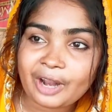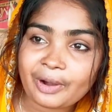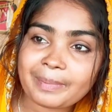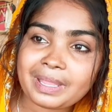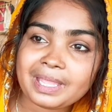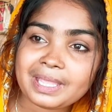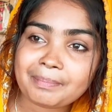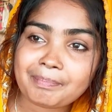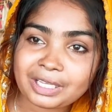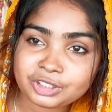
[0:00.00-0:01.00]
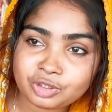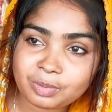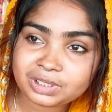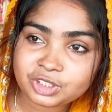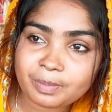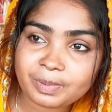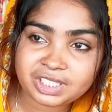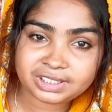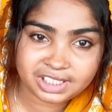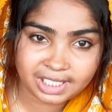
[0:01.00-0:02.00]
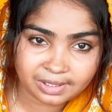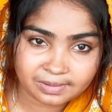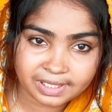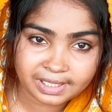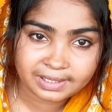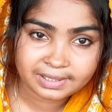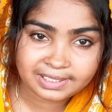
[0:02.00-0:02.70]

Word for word: কারণ আমি বাস্তবতা সবার সাথে শেয়ার করি